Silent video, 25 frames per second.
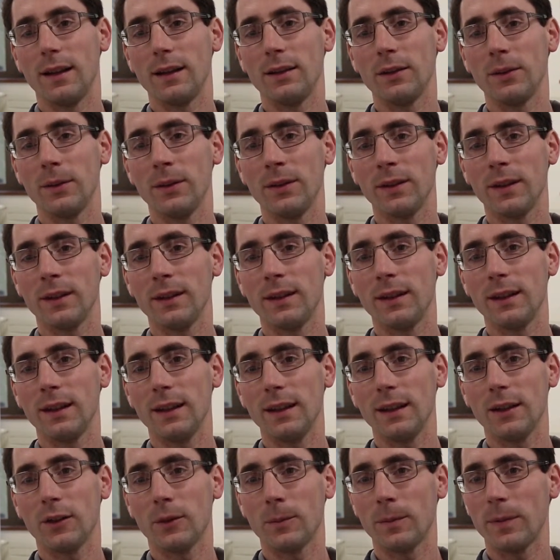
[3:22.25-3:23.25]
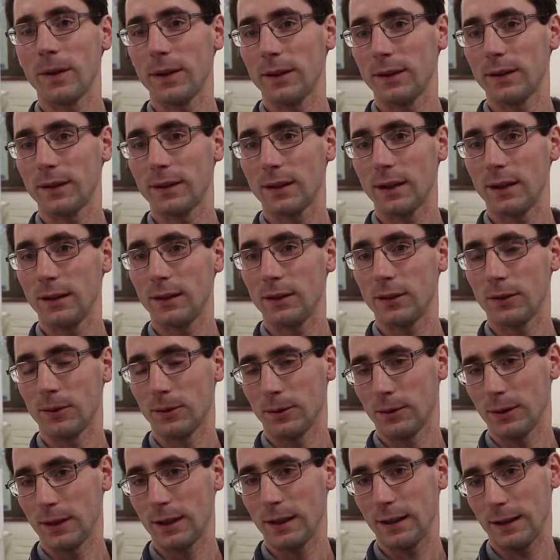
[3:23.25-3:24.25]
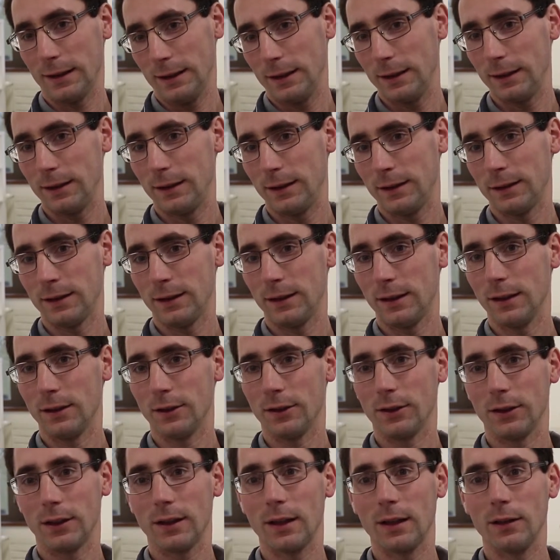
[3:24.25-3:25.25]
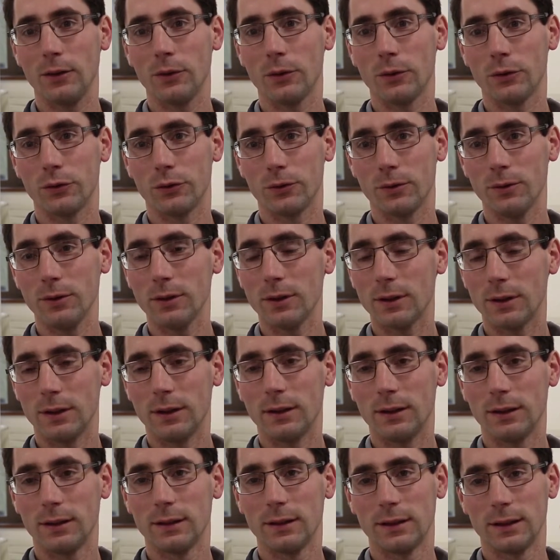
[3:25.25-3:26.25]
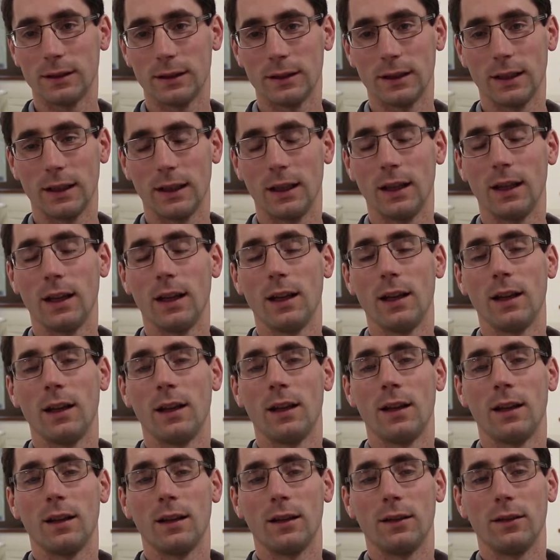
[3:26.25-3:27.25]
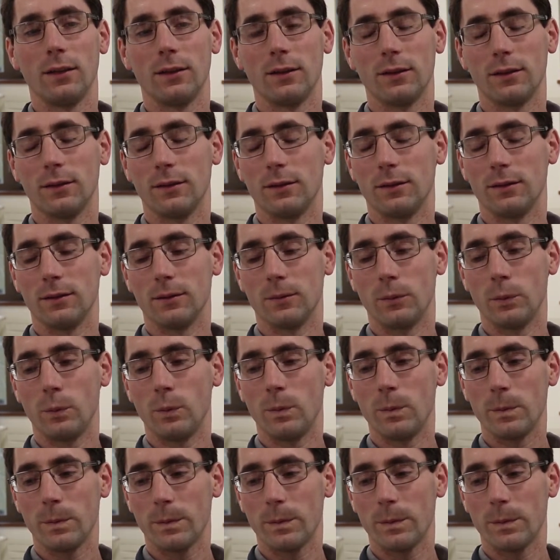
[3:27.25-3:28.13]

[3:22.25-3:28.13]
société est en passe d'être euh, créée d'ici euh, quelques jours. Euh,